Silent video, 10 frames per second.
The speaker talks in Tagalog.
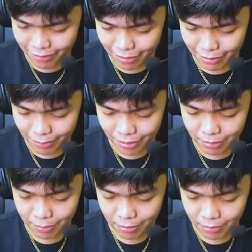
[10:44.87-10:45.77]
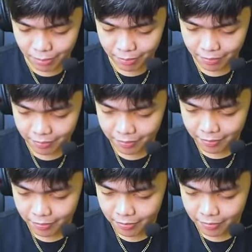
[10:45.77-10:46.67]
Blue buff, blue buff, blue buff.
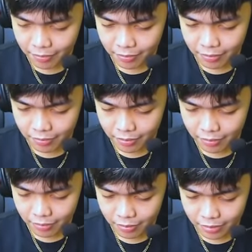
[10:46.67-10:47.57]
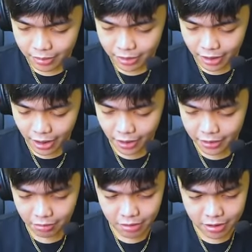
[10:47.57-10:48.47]
Okay. Gagi,
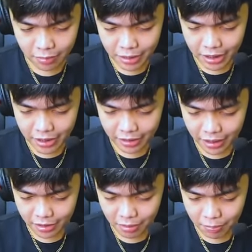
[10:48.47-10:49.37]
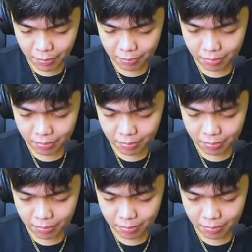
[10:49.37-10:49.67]
di ko nasabi kinay take the buff.